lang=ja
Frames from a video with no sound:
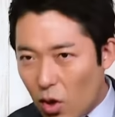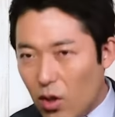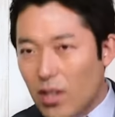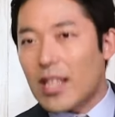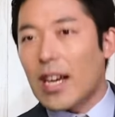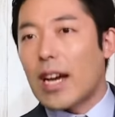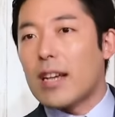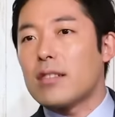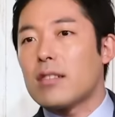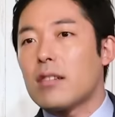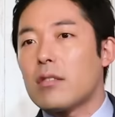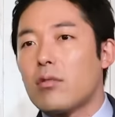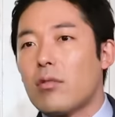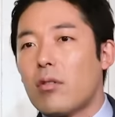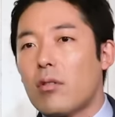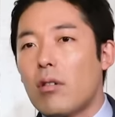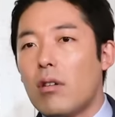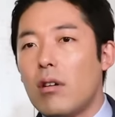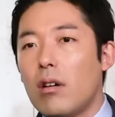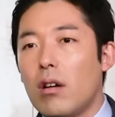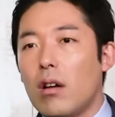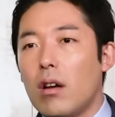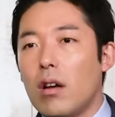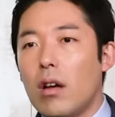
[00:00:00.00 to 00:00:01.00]
ごい大事なところ
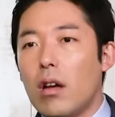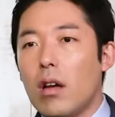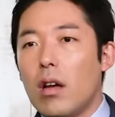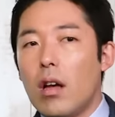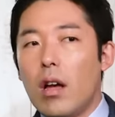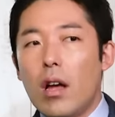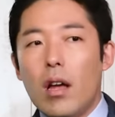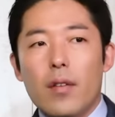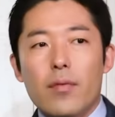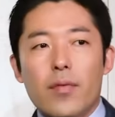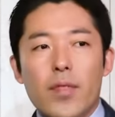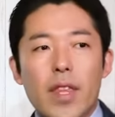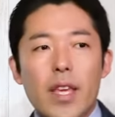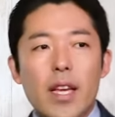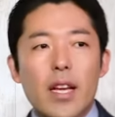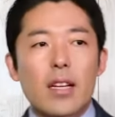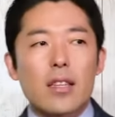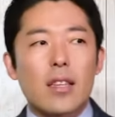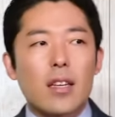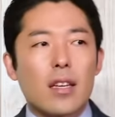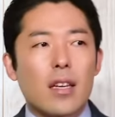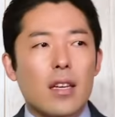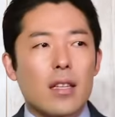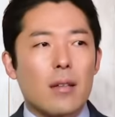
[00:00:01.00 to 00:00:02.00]
新
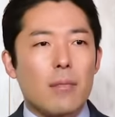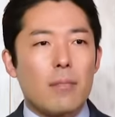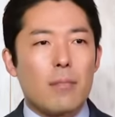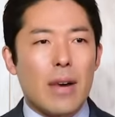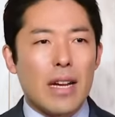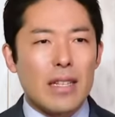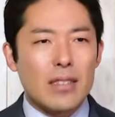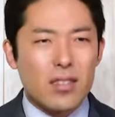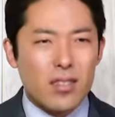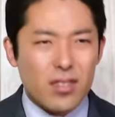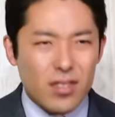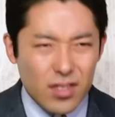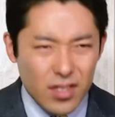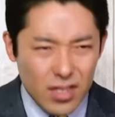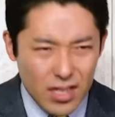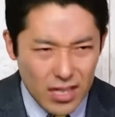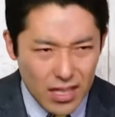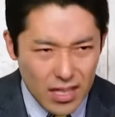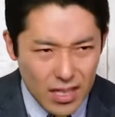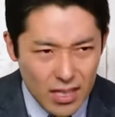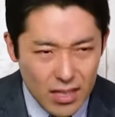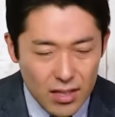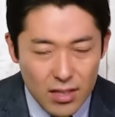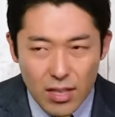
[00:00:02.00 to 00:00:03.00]
潟県で貧
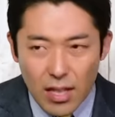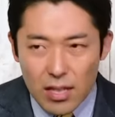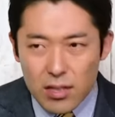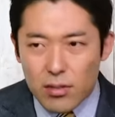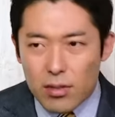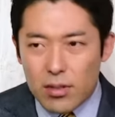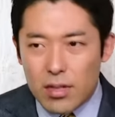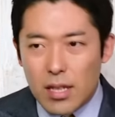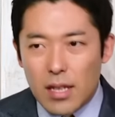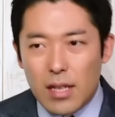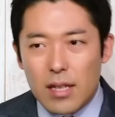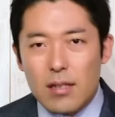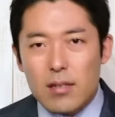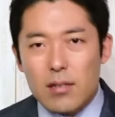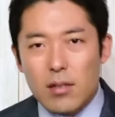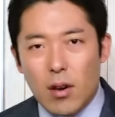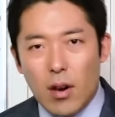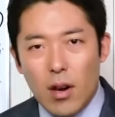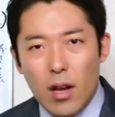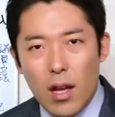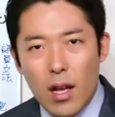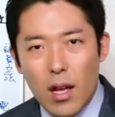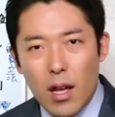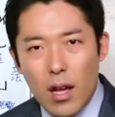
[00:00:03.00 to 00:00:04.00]
しい暮らしをしてたんです
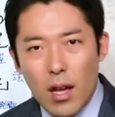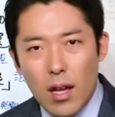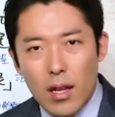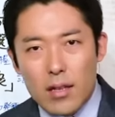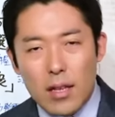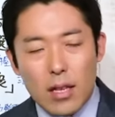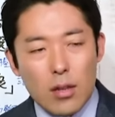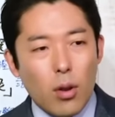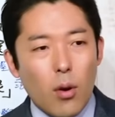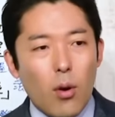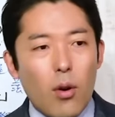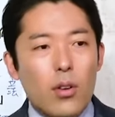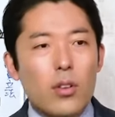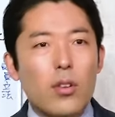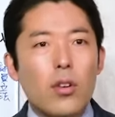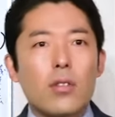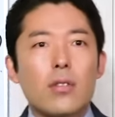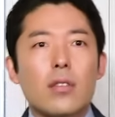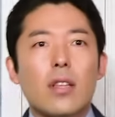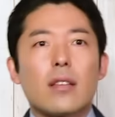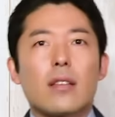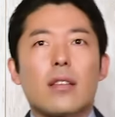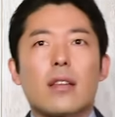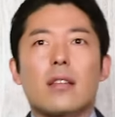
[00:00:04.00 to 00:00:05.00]
よで東京
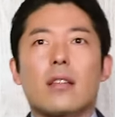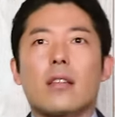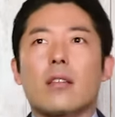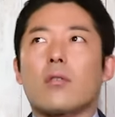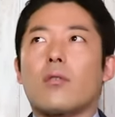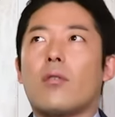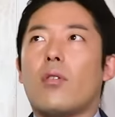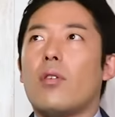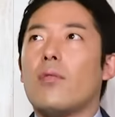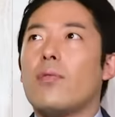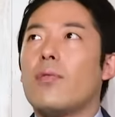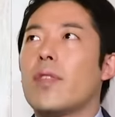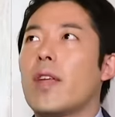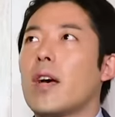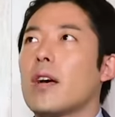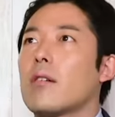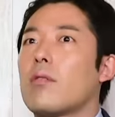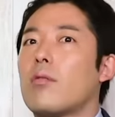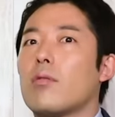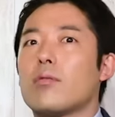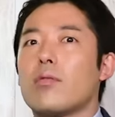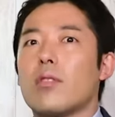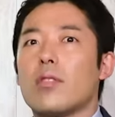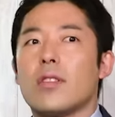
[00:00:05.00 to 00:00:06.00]
にできてきてこんな
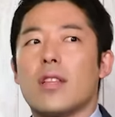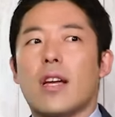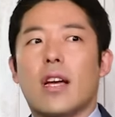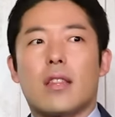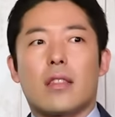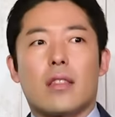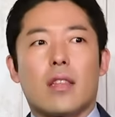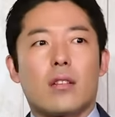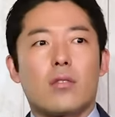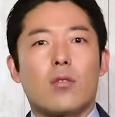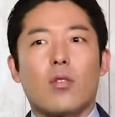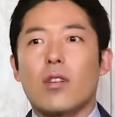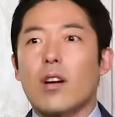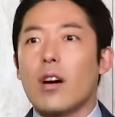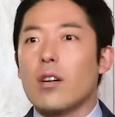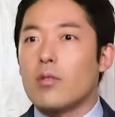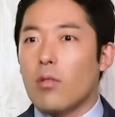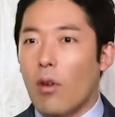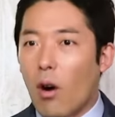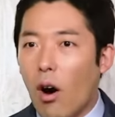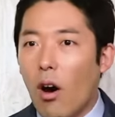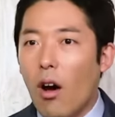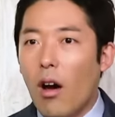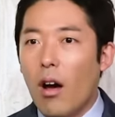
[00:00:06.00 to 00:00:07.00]
ことになってるのか
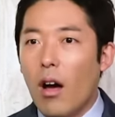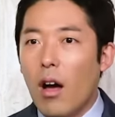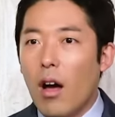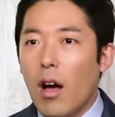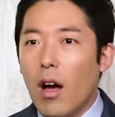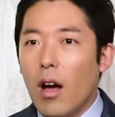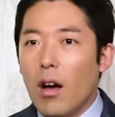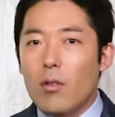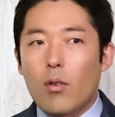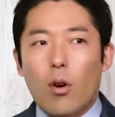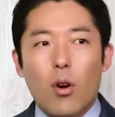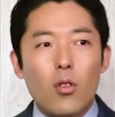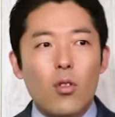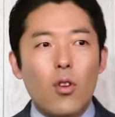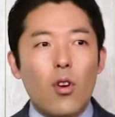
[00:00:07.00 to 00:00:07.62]
とこ